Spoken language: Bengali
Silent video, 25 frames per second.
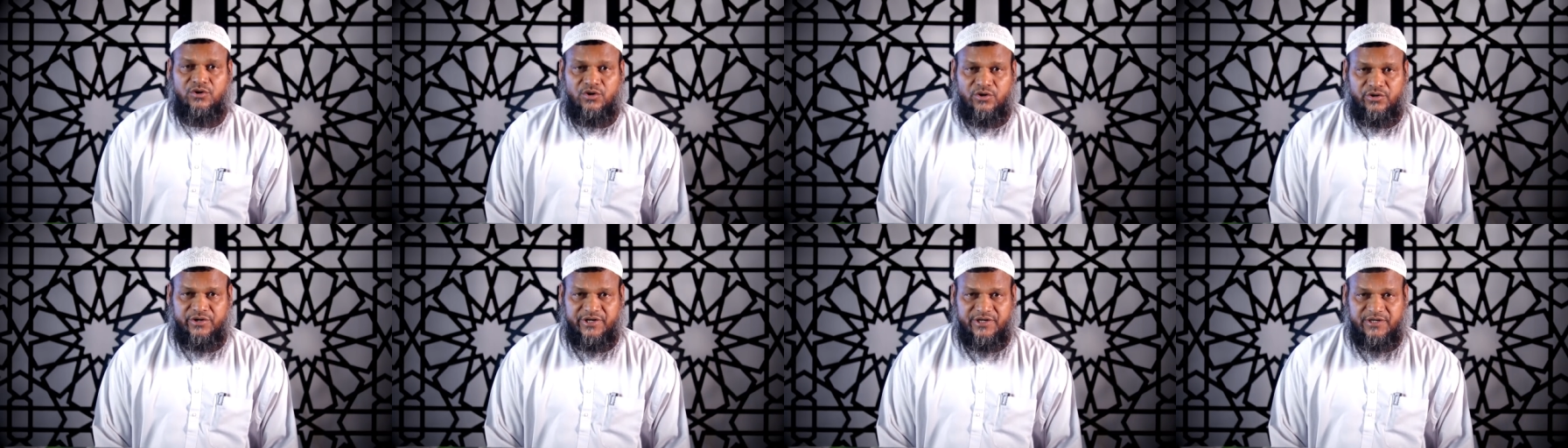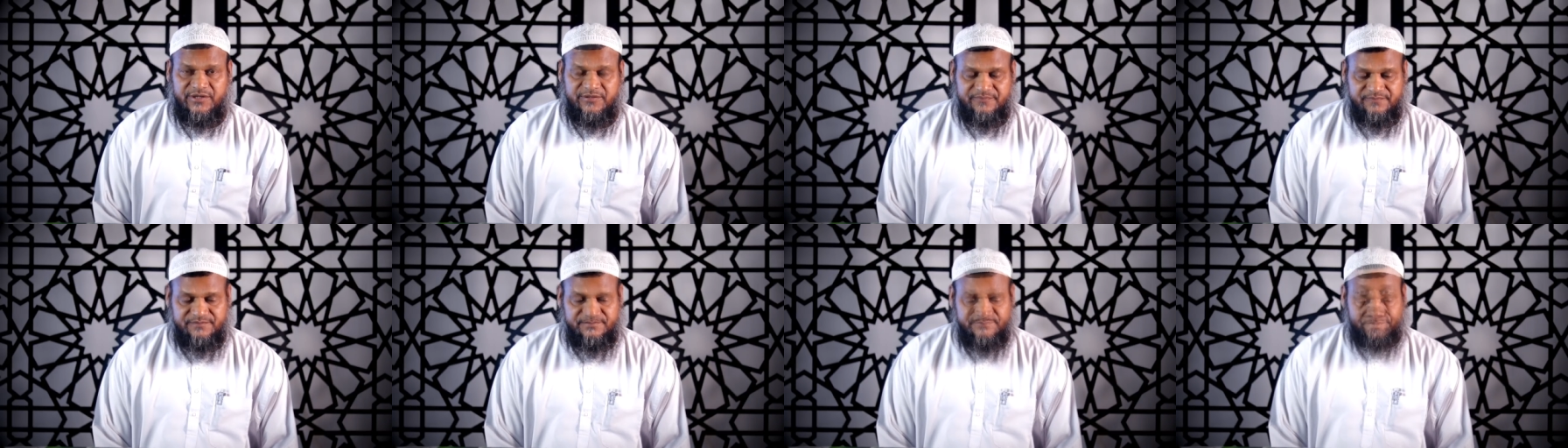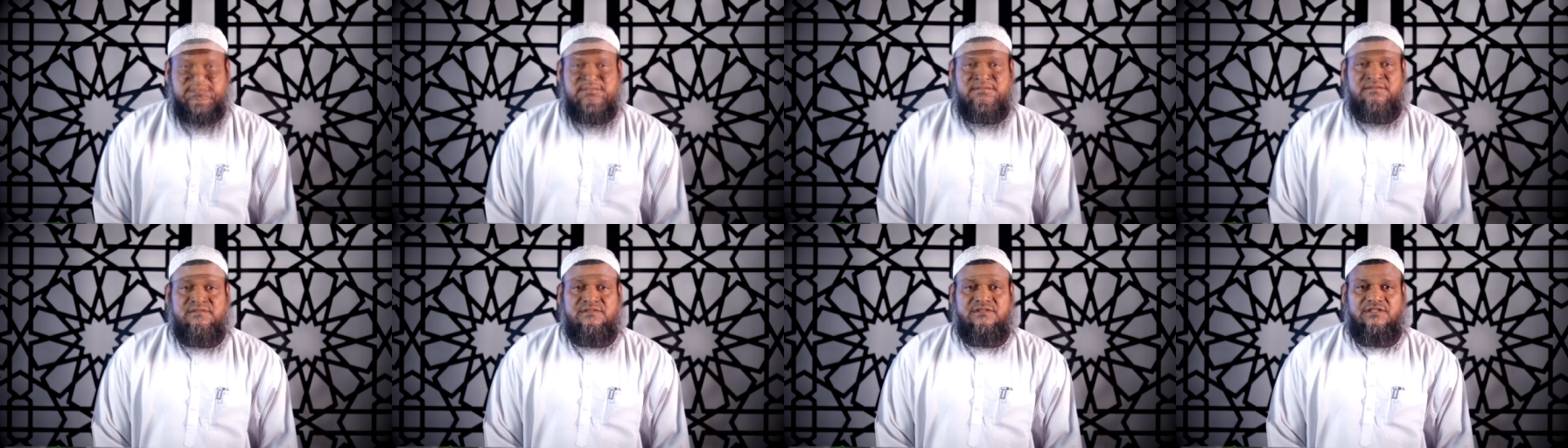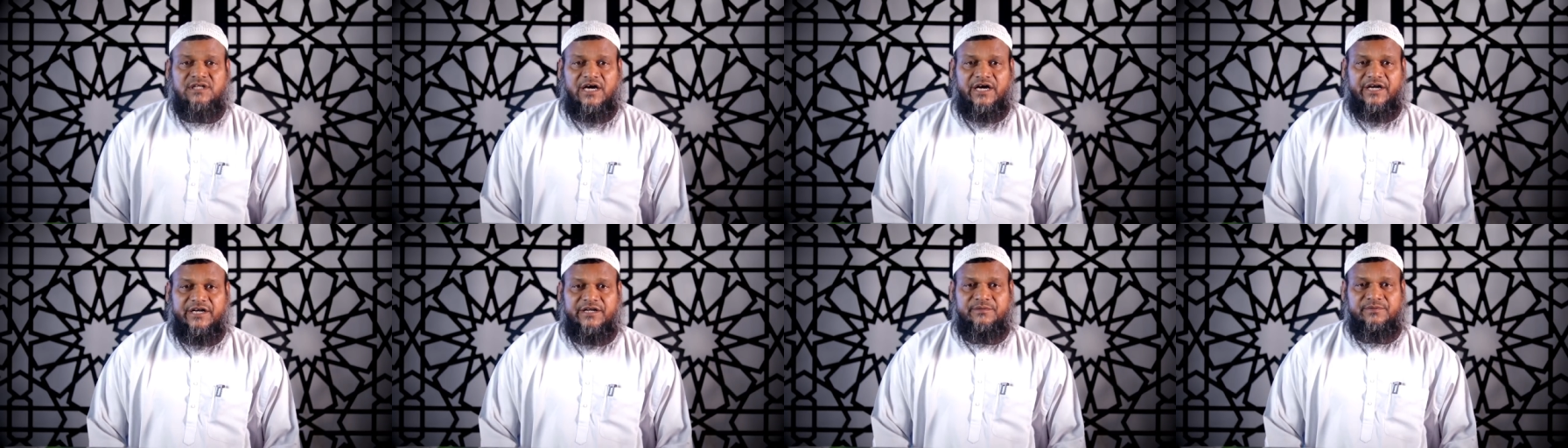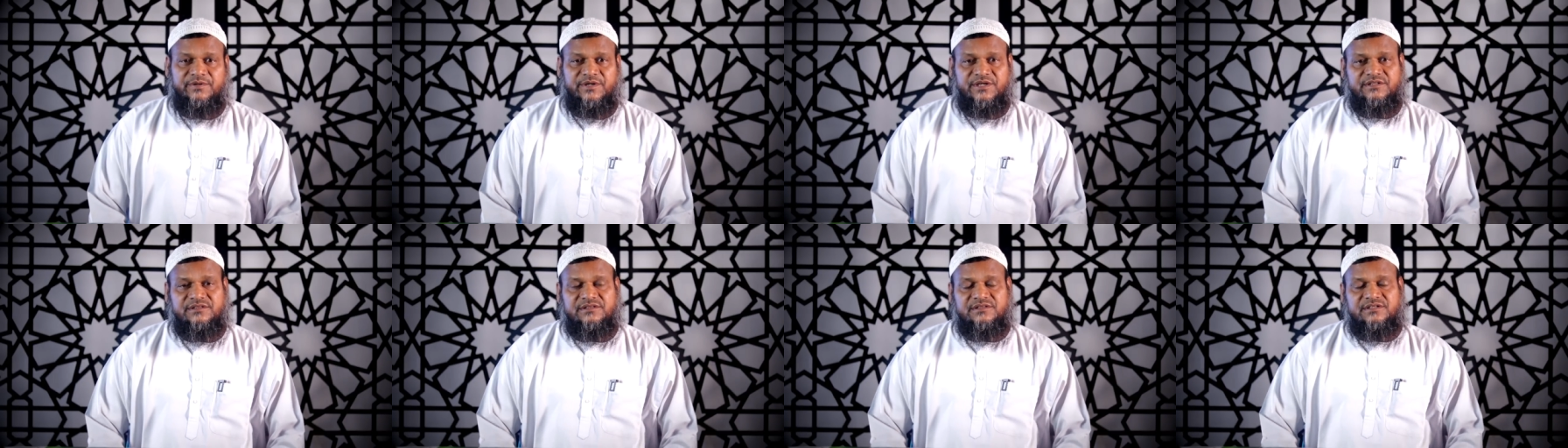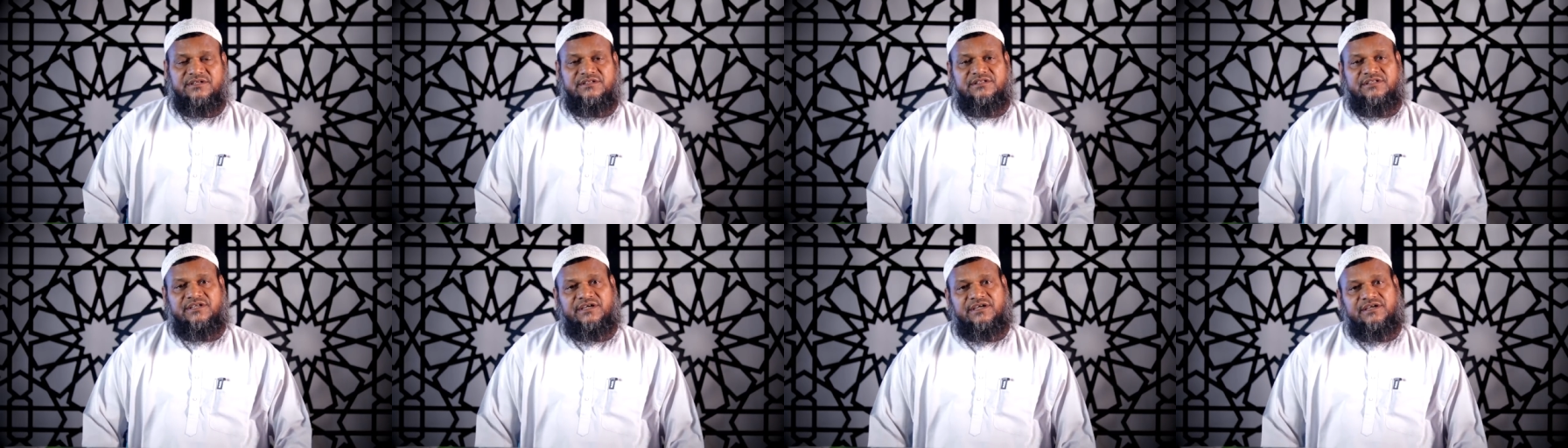করে তারই
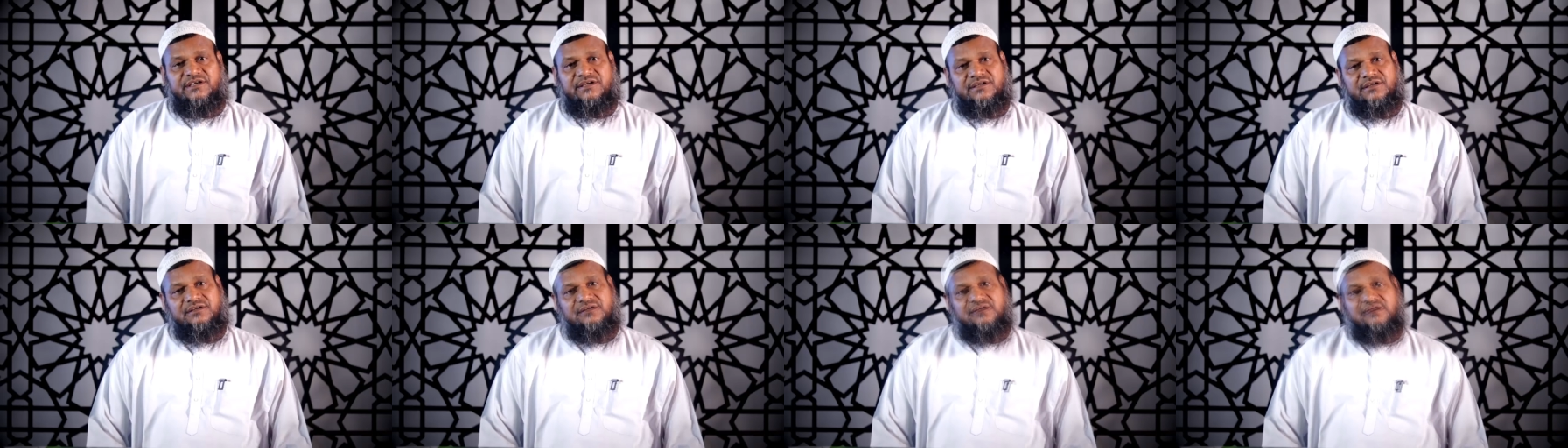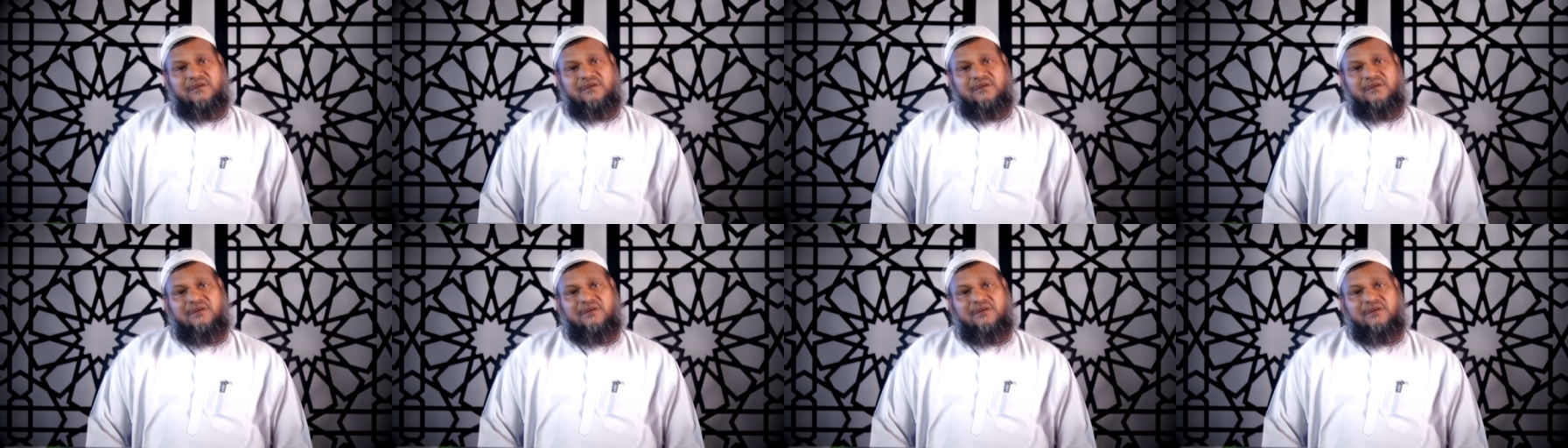ভিত্তিতেই